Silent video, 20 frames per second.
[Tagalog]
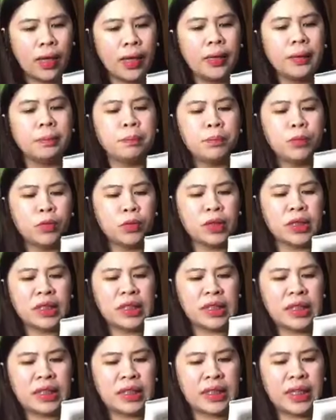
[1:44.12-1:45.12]
help
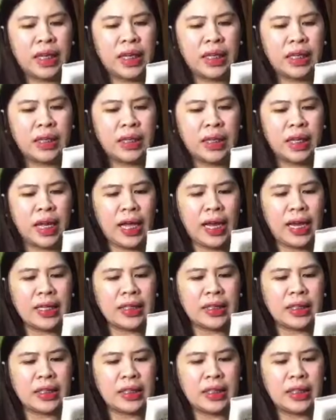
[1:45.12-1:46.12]
boost skin
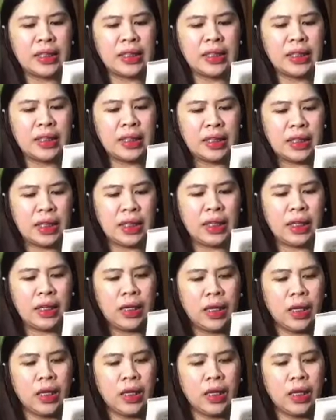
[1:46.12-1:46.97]
elasticity.